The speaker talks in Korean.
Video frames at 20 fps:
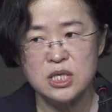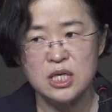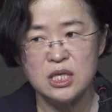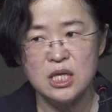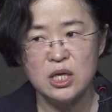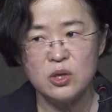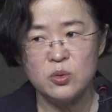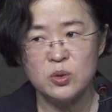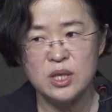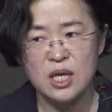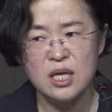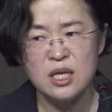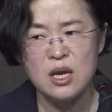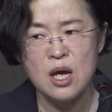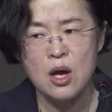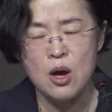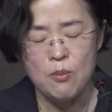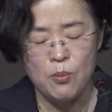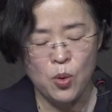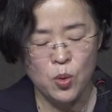제대로 된
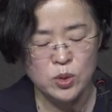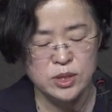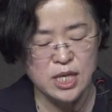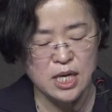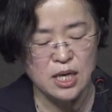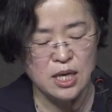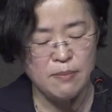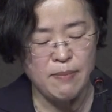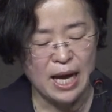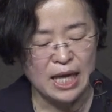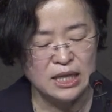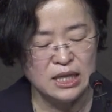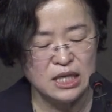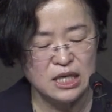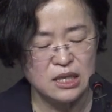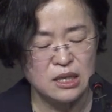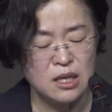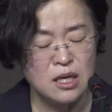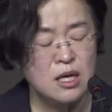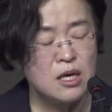보장을
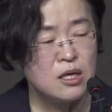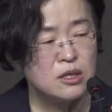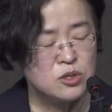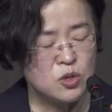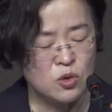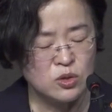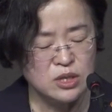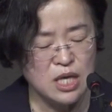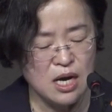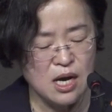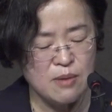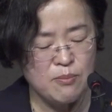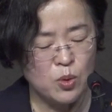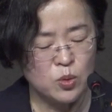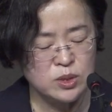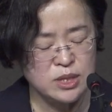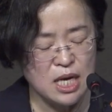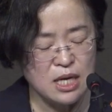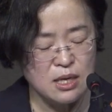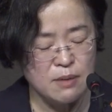받는 정당한
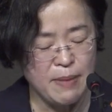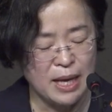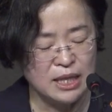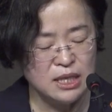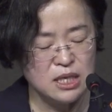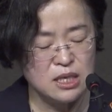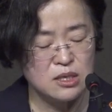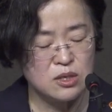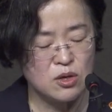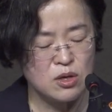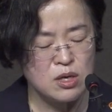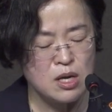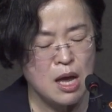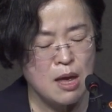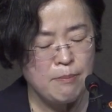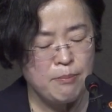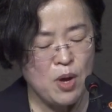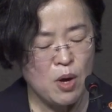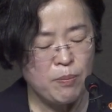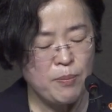보상을 받는 그런
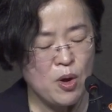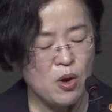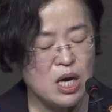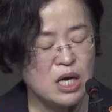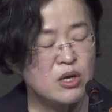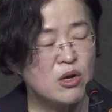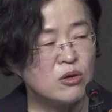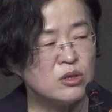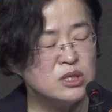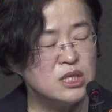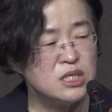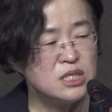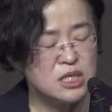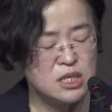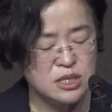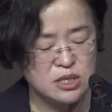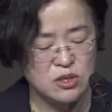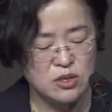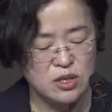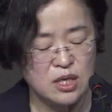평평한 경제
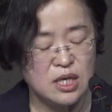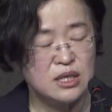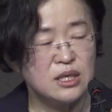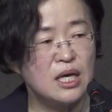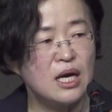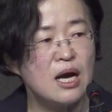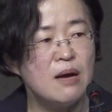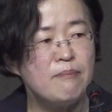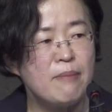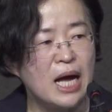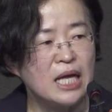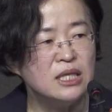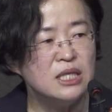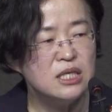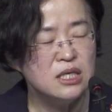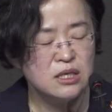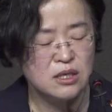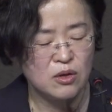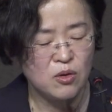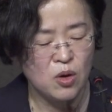질서를 갖다가
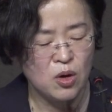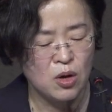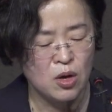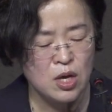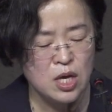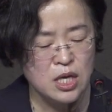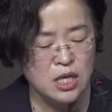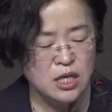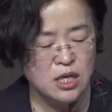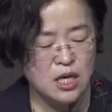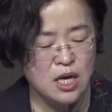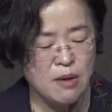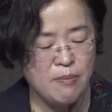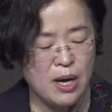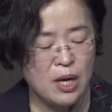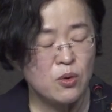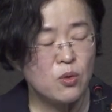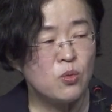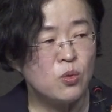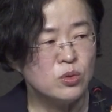만드는 거 이게
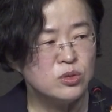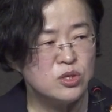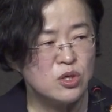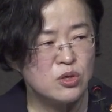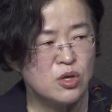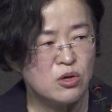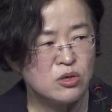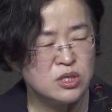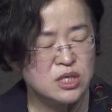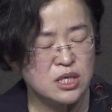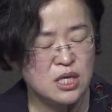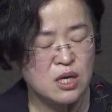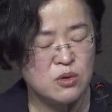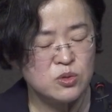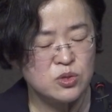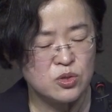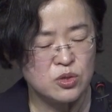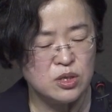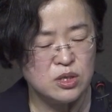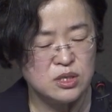바로 공정
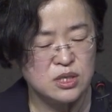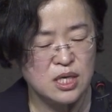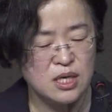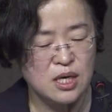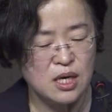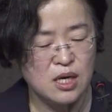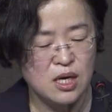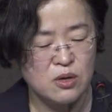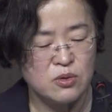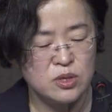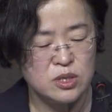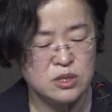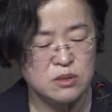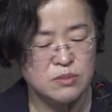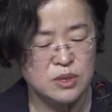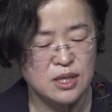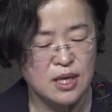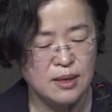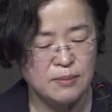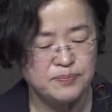경제라고 저희는 생각하고
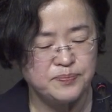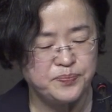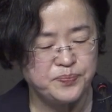있습니다.